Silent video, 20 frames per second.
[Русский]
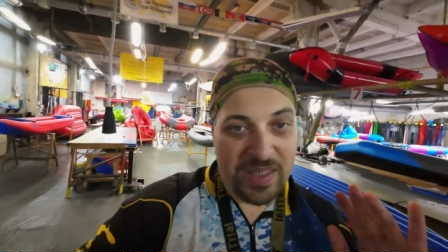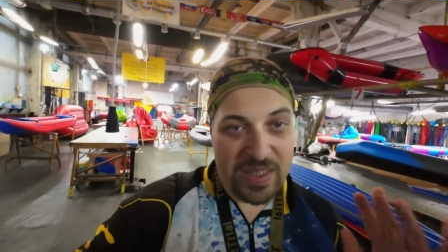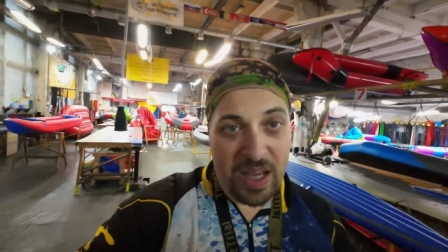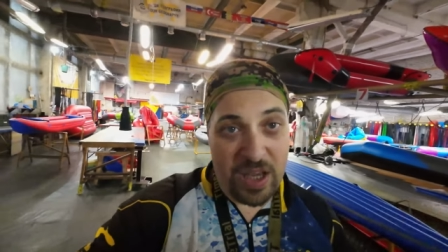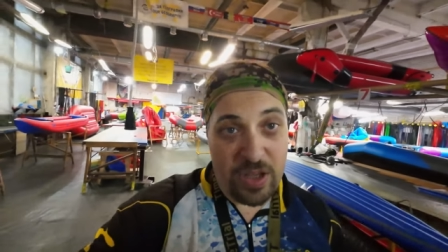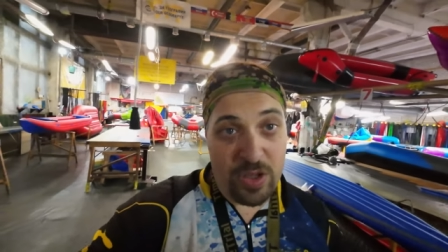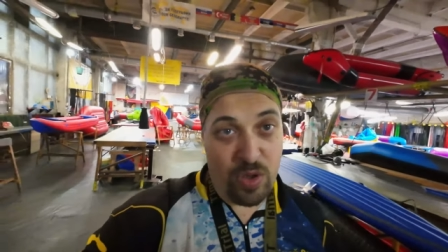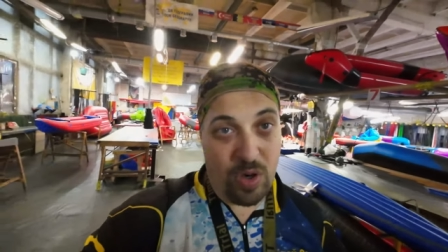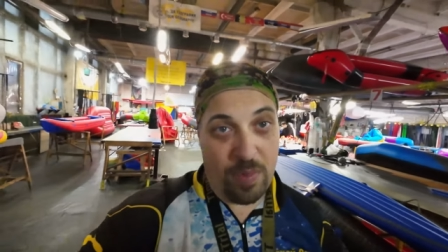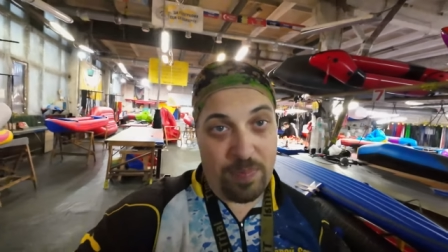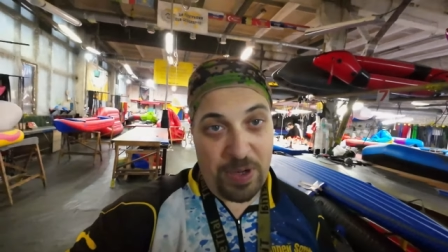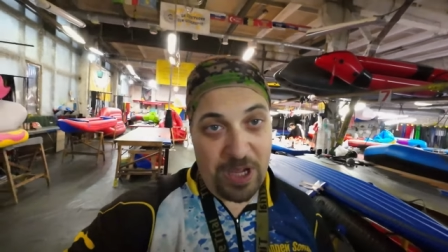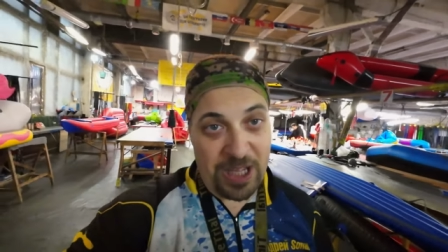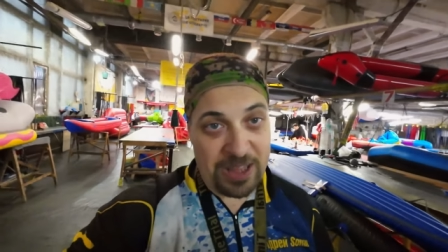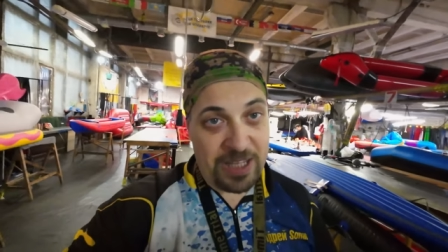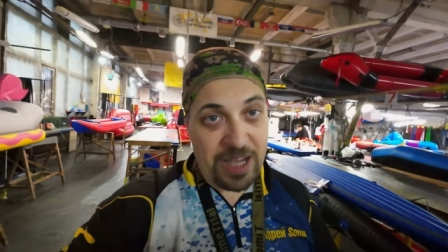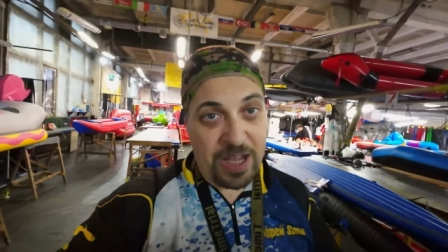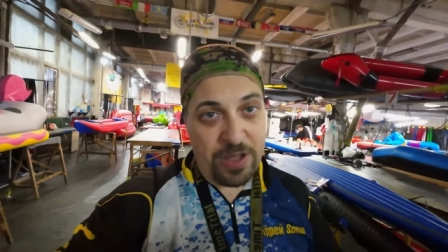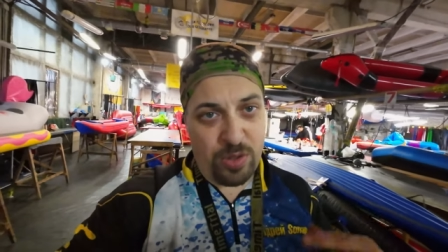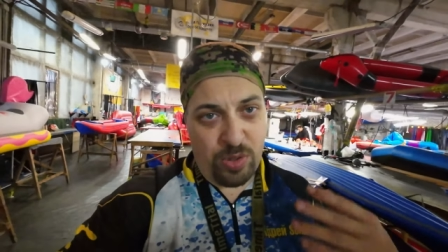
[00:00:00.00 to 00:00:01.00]
Я ее
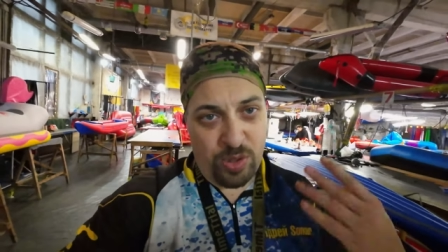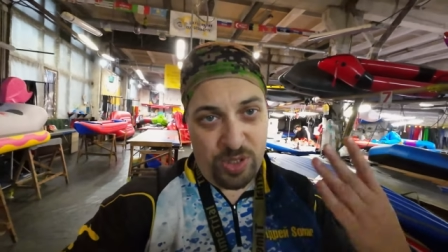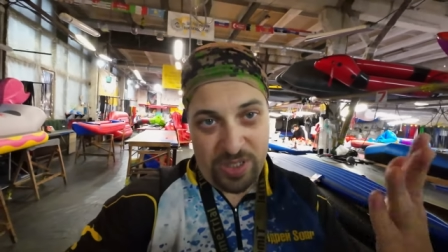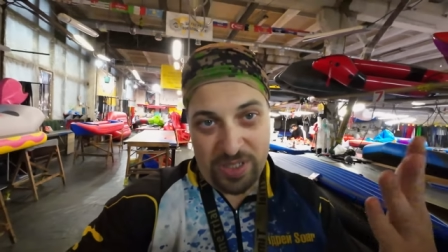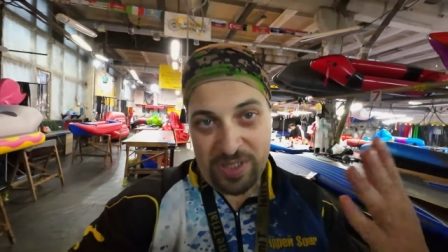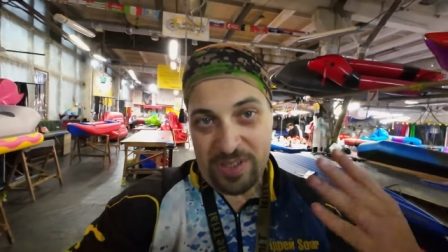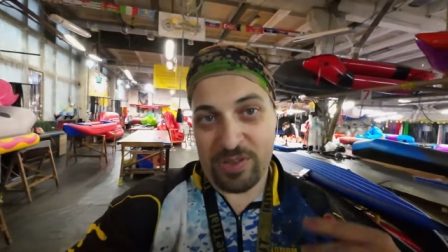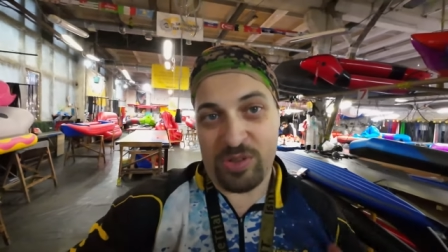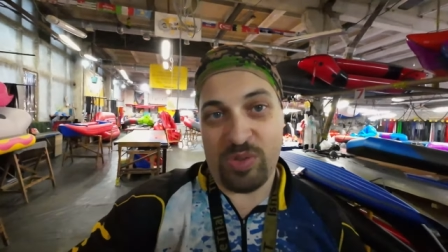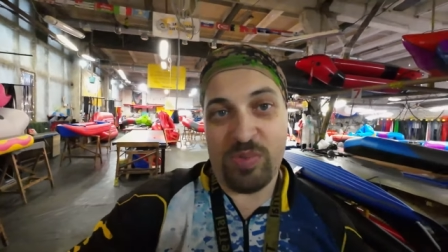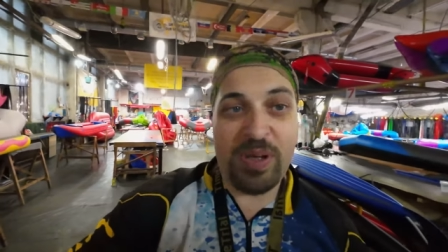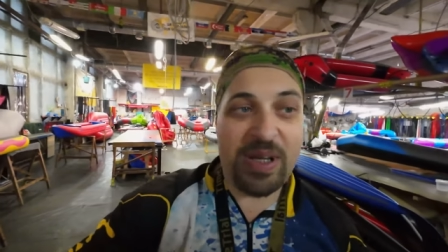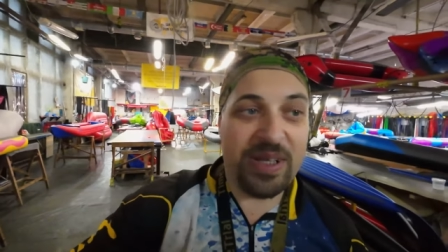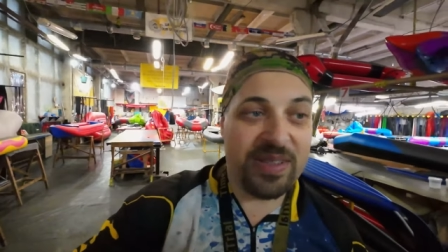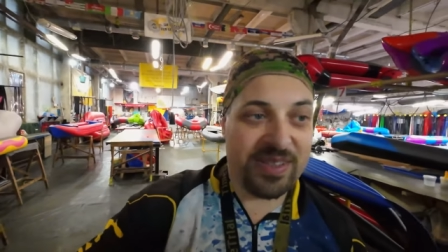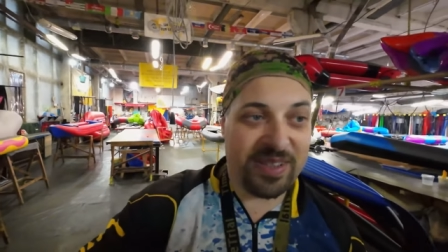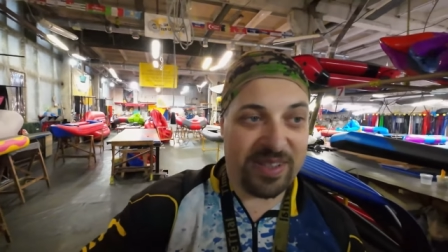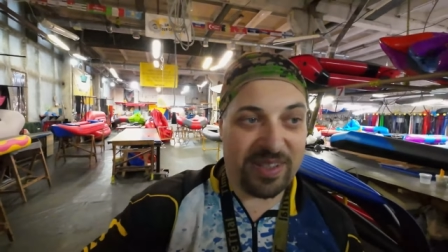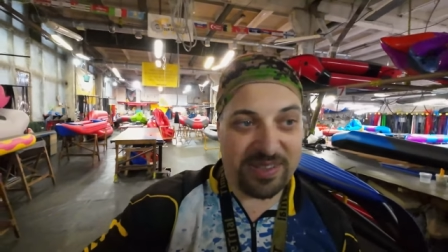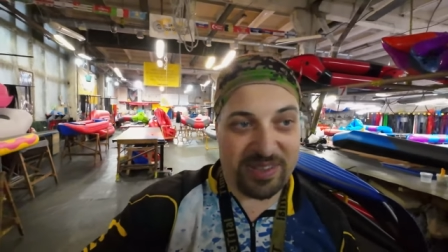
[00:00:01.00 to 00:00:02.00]
обкатаю и,
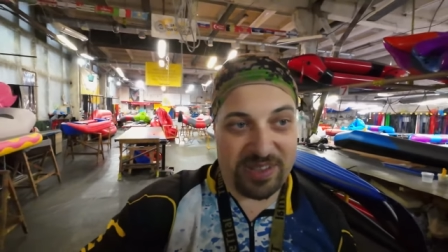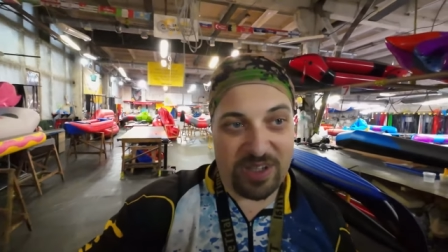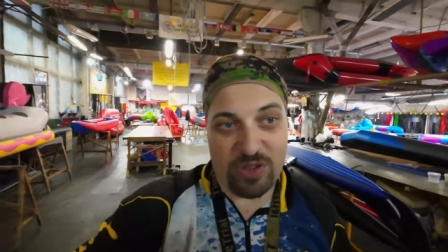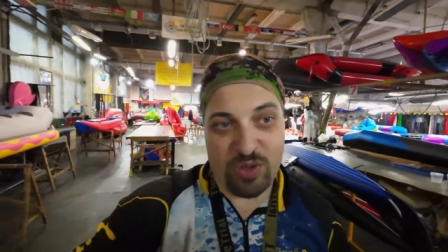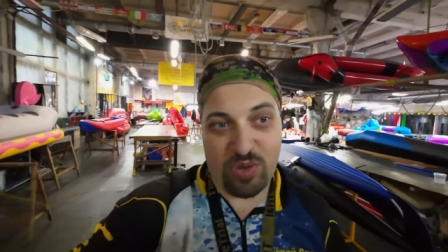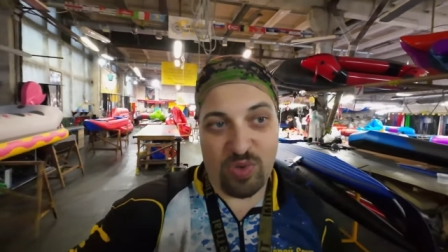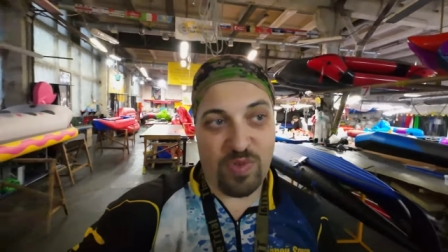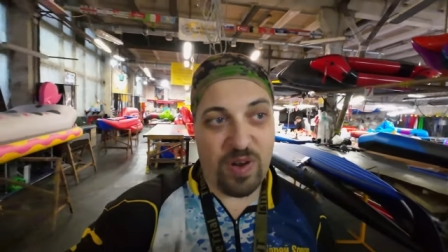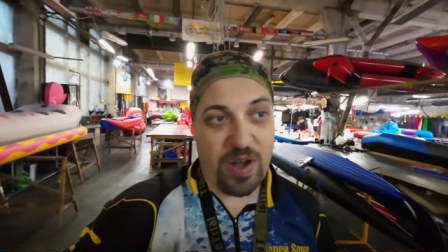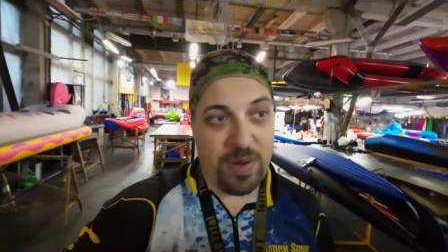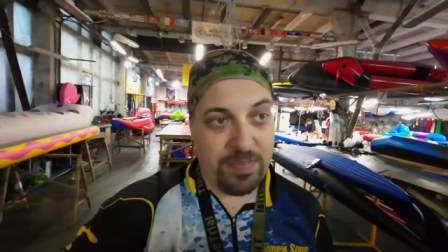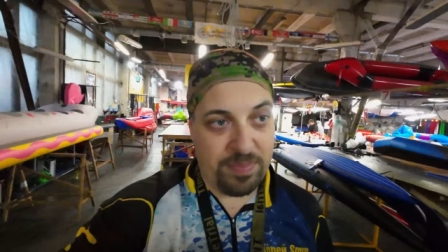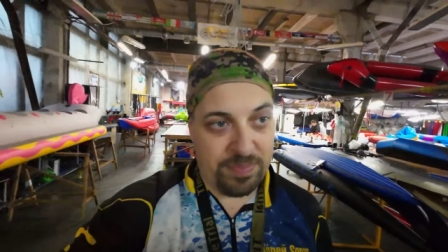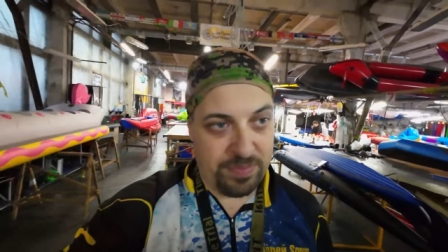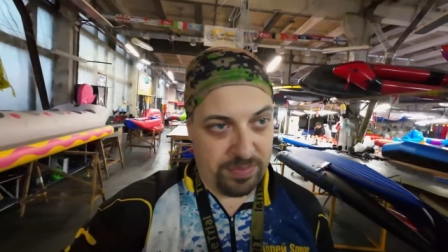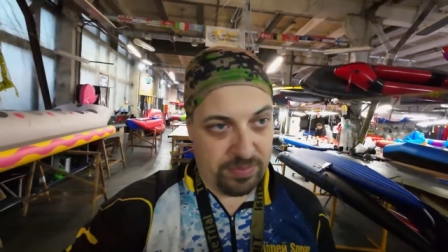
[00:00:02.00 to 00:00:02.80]
разумеется, расскажу вам.